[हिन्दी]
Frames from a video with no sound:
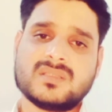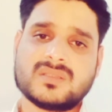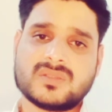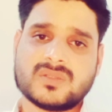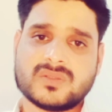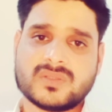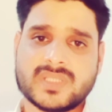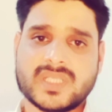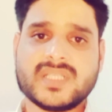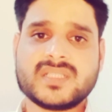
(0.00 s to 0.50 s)

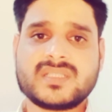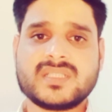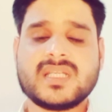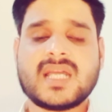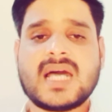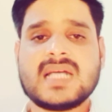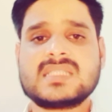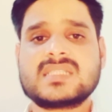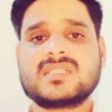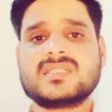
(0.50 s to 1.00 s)
तो ये थी
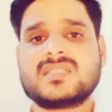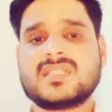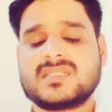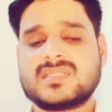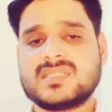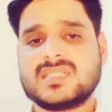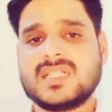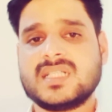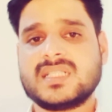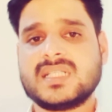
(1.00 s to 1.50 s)
आज की
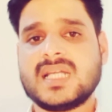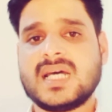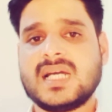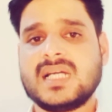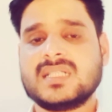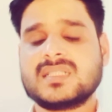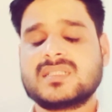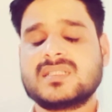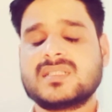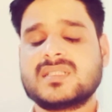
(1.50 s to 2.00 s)
सच्ची घटना
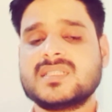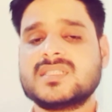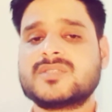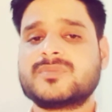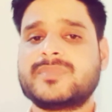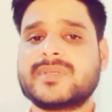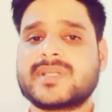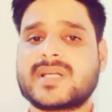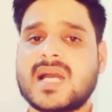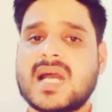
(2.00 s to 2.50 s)
कि
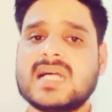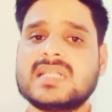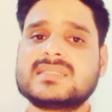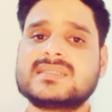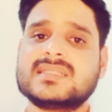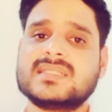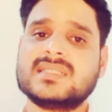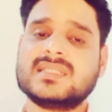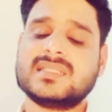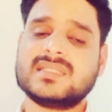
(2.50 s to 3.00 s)
किस प्रकार
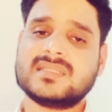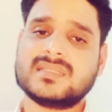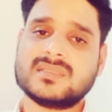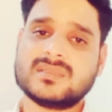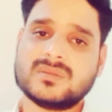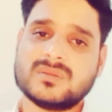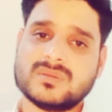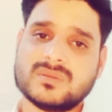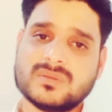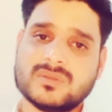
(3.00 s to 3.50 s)
से
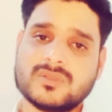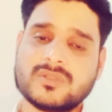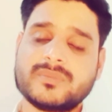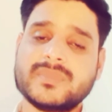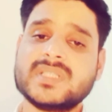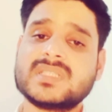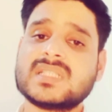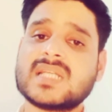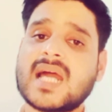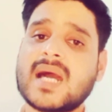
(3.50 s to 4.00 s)

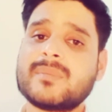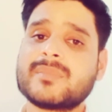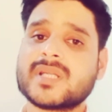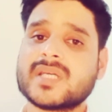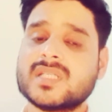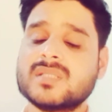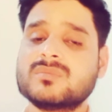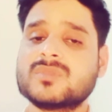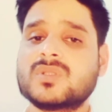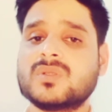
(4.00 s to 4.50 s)
गुरमीत राम
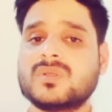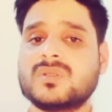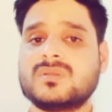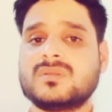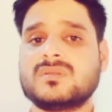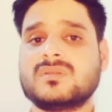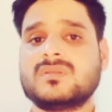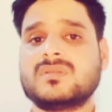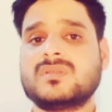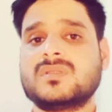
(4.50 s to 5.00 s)
रहीम को
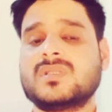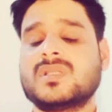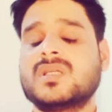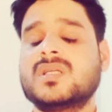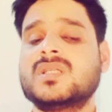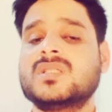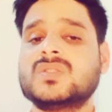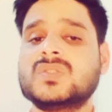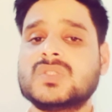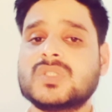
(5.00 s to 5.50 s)

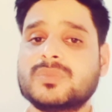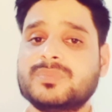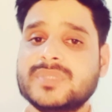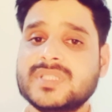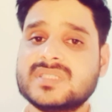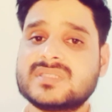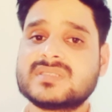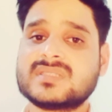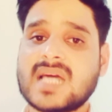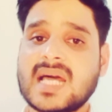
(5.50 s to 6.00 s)
जो
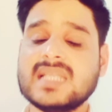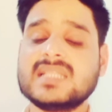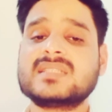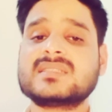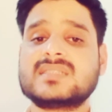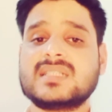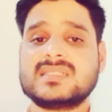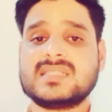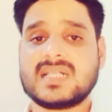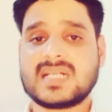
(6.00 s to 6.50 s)
20 साल
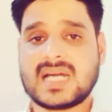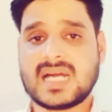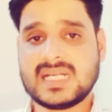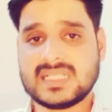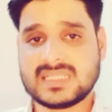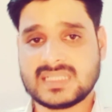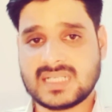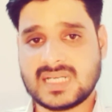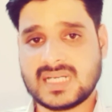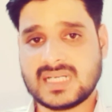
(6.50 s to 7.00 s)
की सज़ा
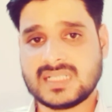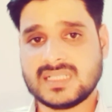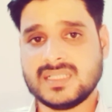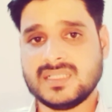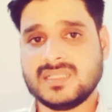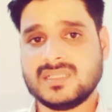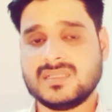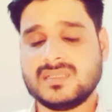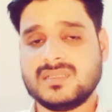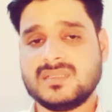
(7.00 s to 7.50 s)
काट रहा
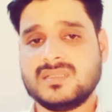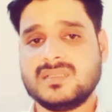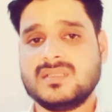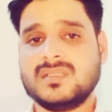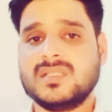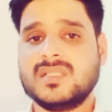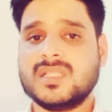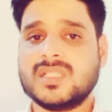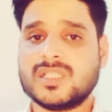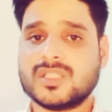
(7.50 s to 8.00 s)
है
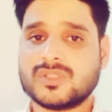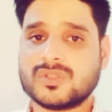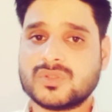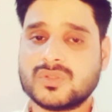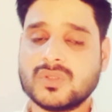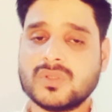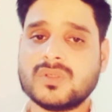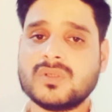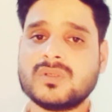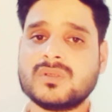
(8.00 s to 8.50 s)

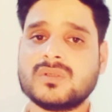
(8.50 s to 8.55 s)
दो